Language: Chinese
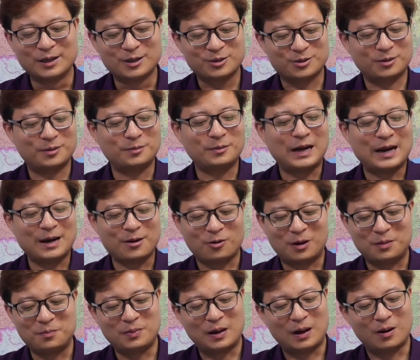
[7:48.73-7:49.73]
说他们爱
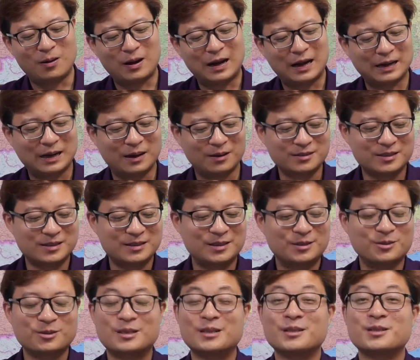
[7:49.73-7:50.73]
环保啊，然后自
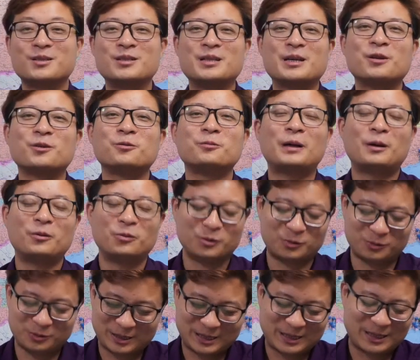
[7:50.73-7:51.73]
己就省吃俭用嘛，我
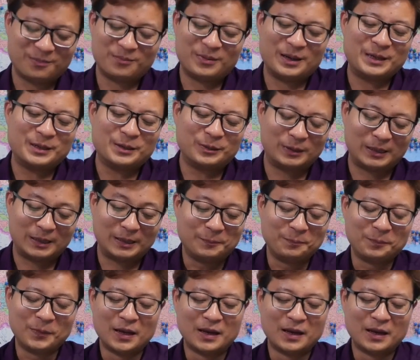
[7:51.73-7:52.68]
估计也没有啊。